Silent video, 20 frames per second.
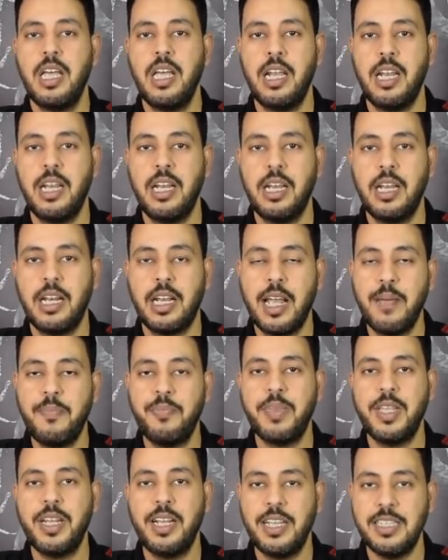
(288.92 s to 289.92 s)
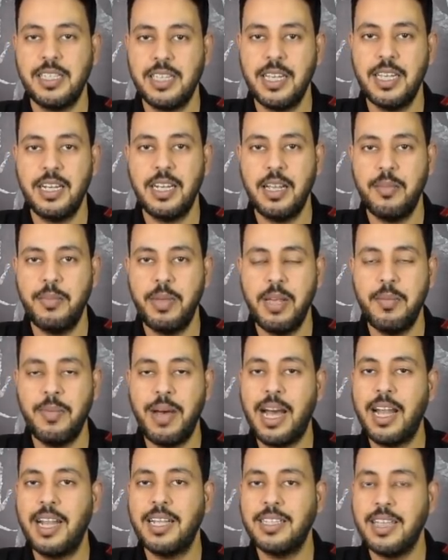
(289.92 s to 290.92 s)
الكابتن حسين لبيب
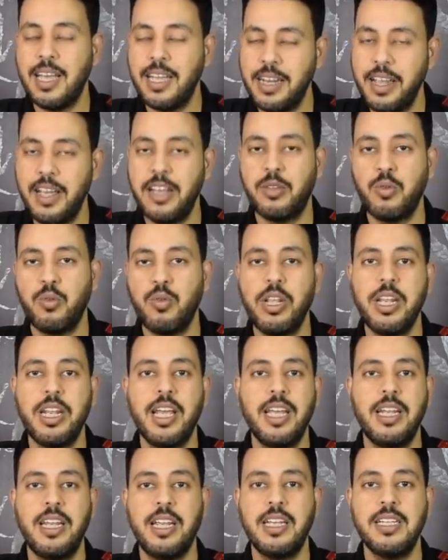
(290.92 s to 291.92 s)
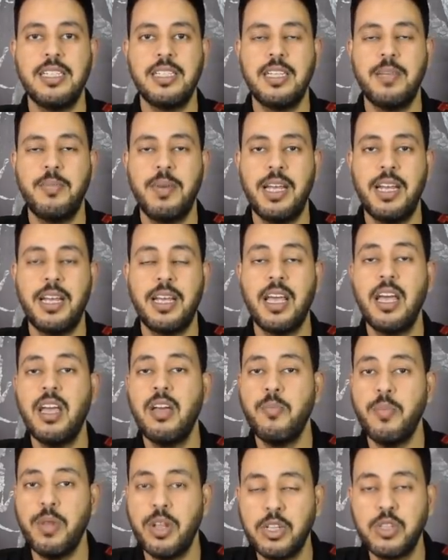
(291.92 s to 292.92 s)
على تهنئته لنادي الزمالك
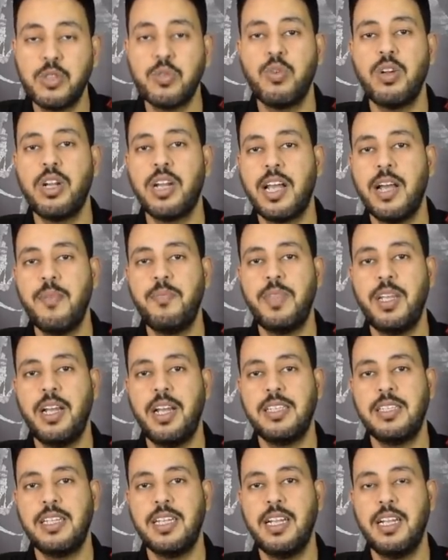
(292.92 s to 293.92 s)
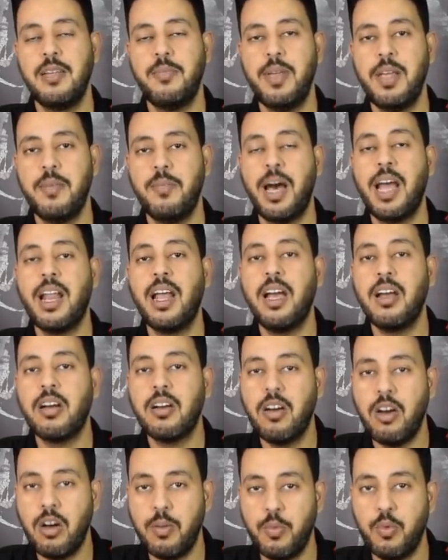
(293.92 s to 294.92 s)
بنشكر الكابتن حسين لبيب على
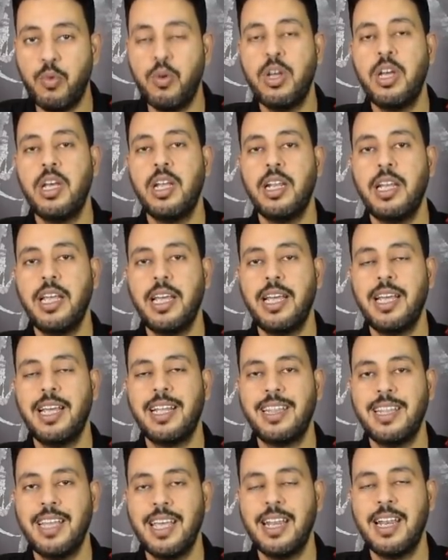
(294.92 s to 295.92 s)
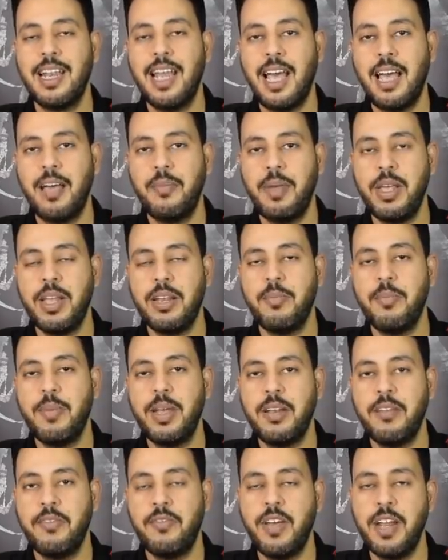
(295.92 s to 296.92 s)
عقابه لاثنين لاعبين
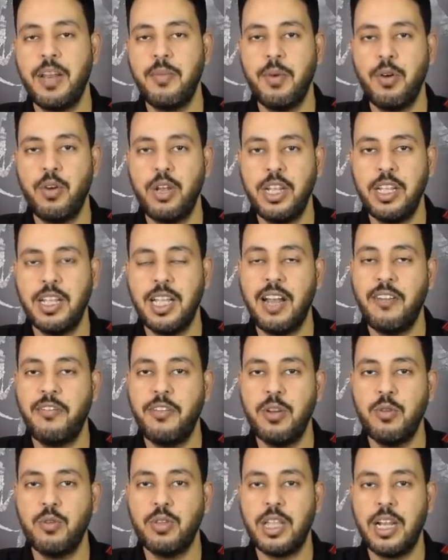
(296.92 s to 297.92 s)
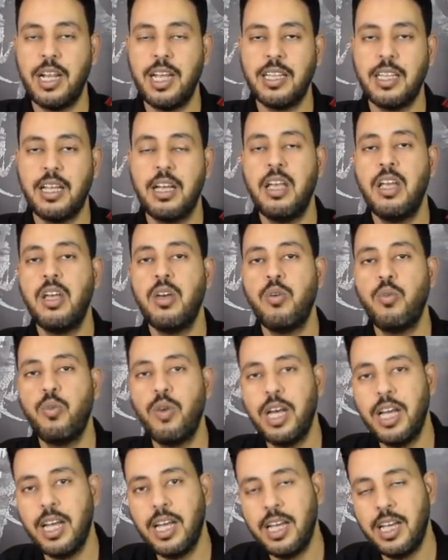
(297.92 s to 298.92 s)
من مواليد 2003
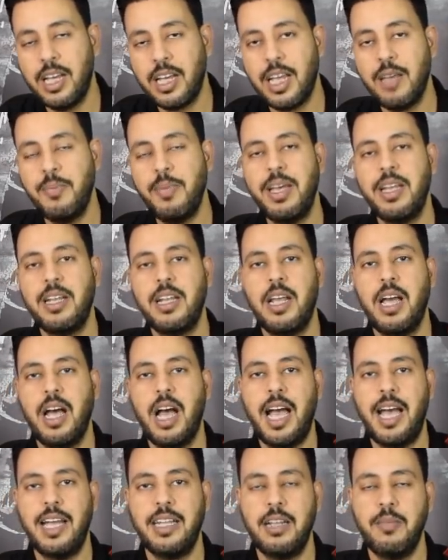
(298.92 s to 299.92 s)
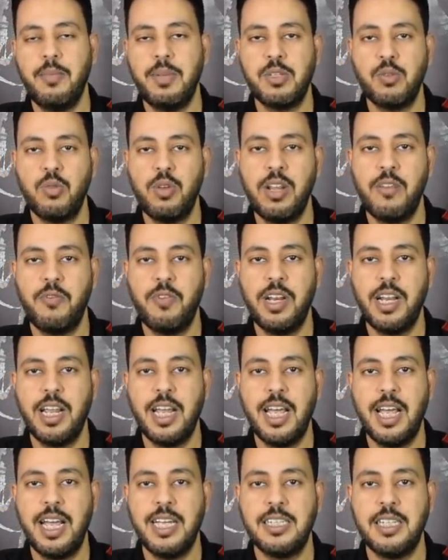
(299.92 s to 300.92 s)
وكمان احد المسؤولين في
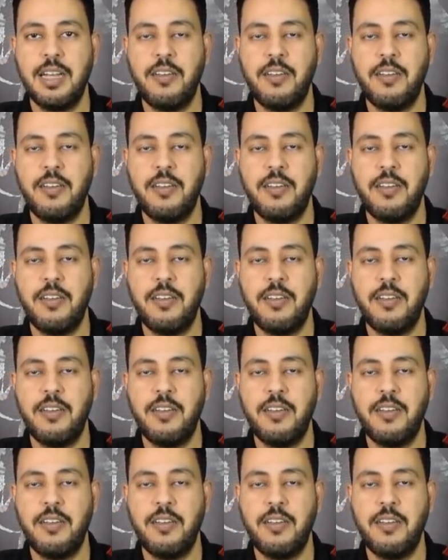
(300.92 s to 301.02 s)
الجهاز